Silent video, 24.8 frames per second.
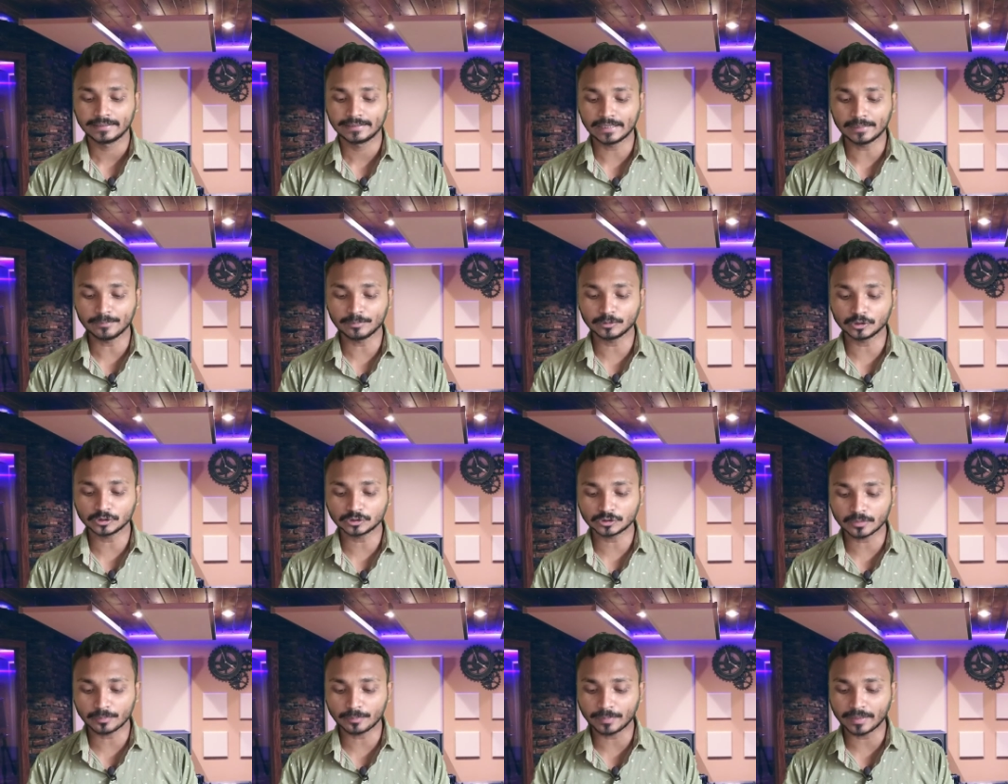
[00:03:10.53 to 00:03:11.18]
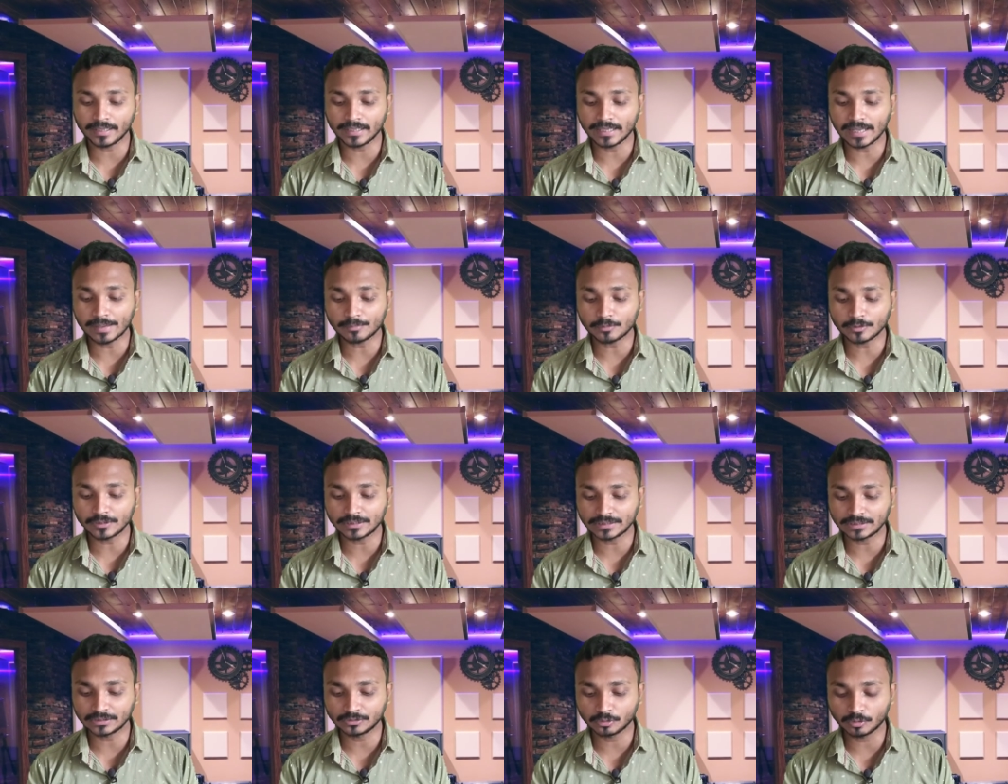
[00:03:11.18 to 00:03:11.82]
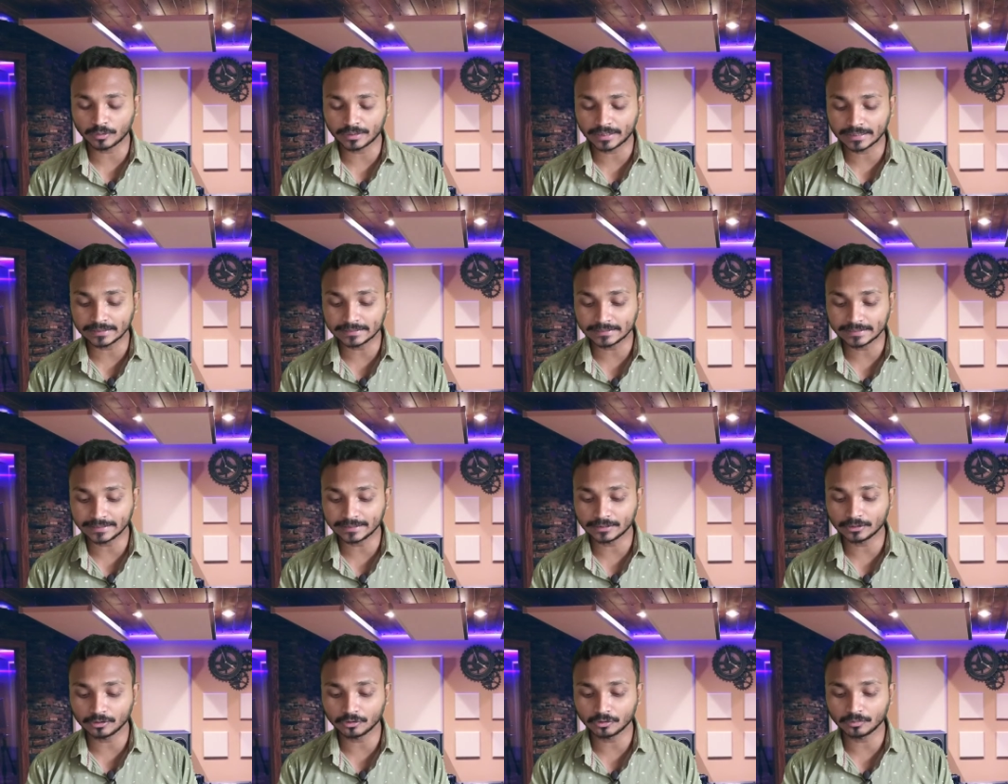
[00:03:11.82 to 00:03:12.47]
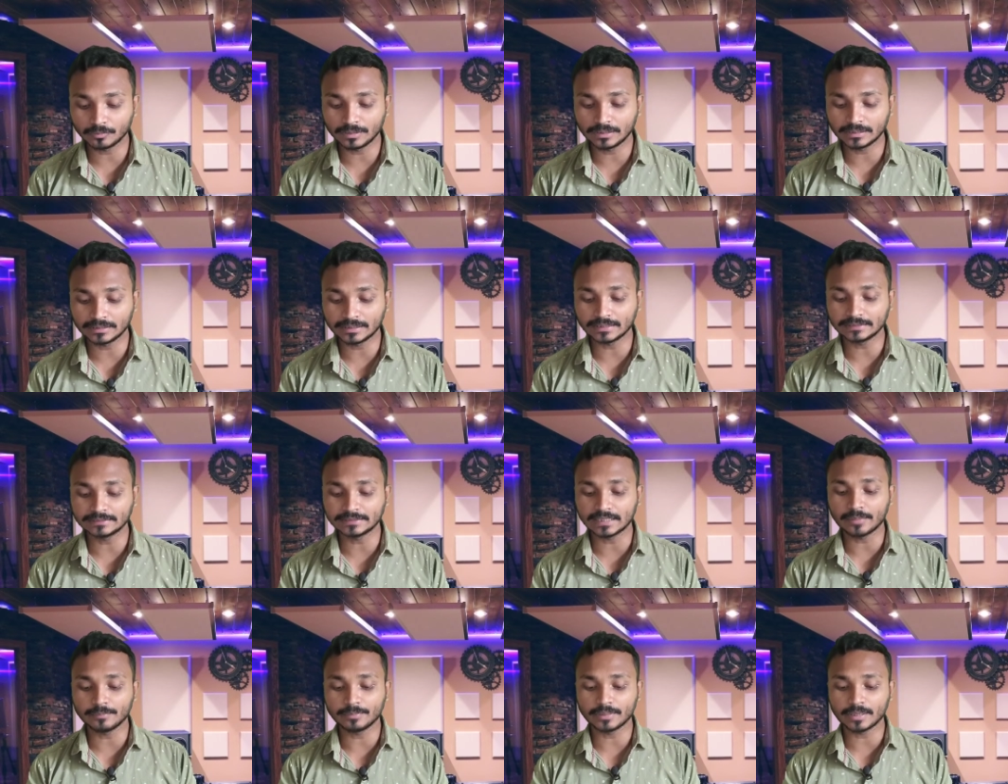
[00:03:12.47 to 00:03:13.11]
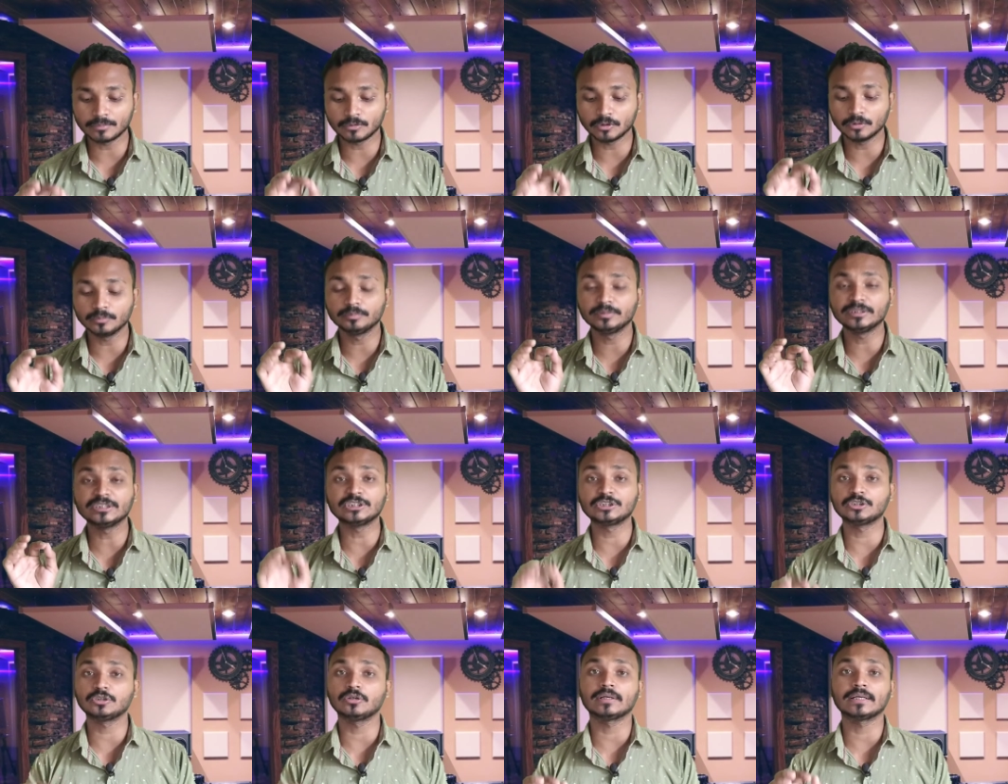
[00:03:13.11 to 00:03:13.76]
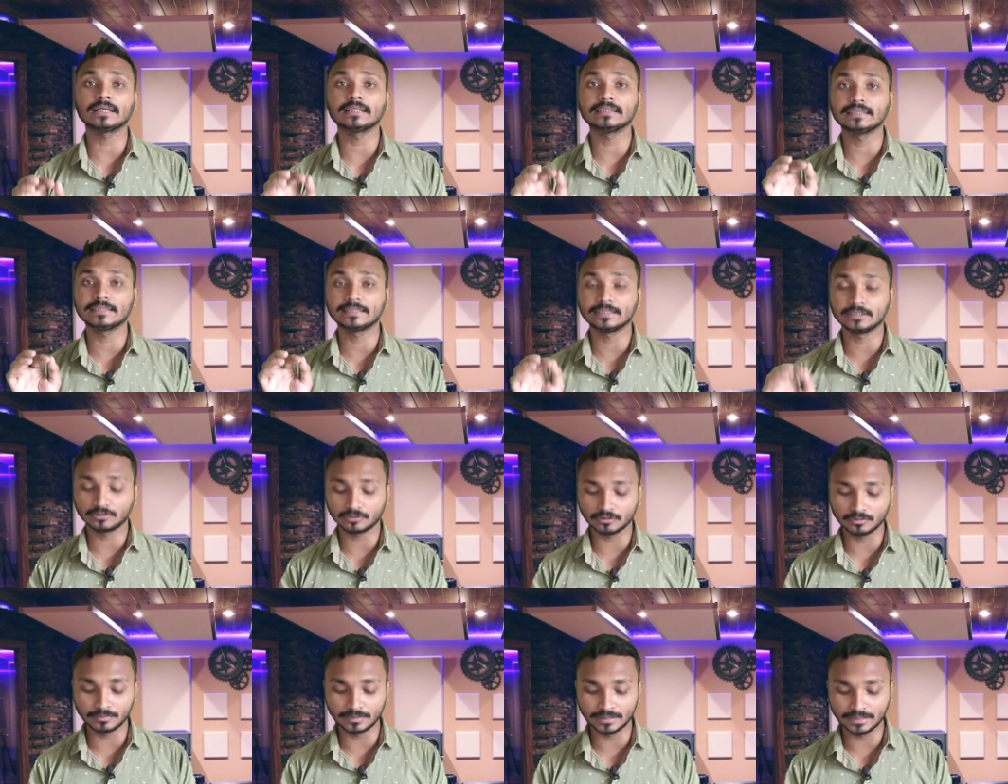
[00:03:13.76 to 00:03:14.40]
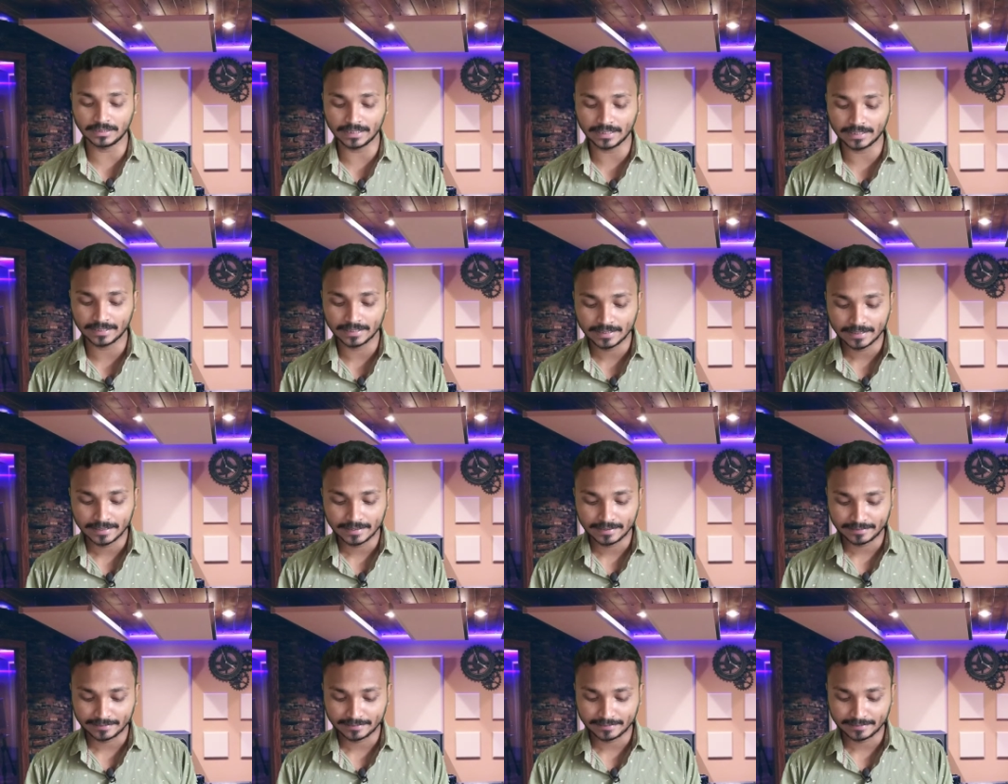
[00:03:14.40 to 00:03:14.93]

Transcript: यहाँ पे दोस्तों पहले आपको एक टोकन देखने को मिलता है जहाँ पे आपको बीस टोकन देखने को मिल रहा है